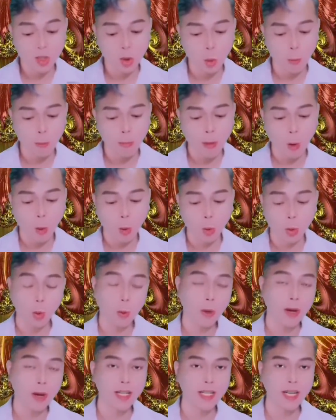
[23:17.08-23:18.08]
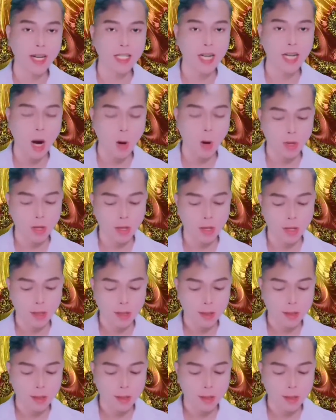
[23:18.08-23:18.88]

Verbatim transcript: Khi Ôn Dương cảm thấy Ân